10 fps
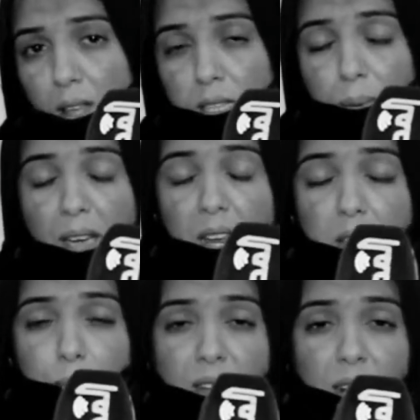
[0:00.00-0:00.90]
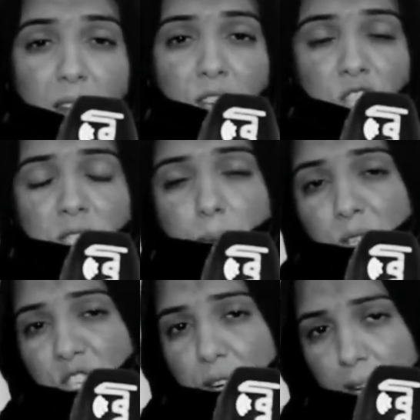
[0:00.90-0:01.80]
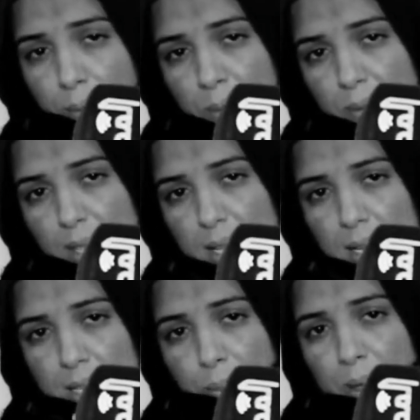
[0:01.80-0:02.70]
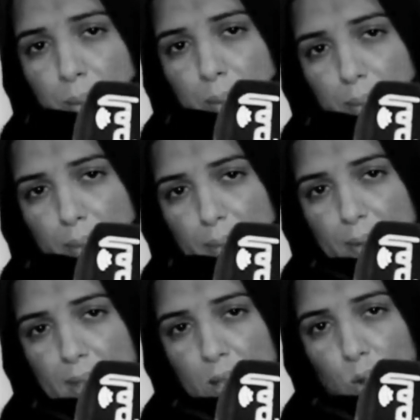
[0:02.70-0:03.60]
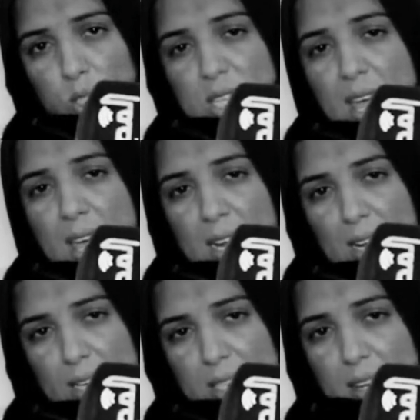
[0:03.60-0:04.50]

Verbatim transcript: دابا حاليا ما كنلقاش حتى باش نركب للطبيب والتحاليل عندي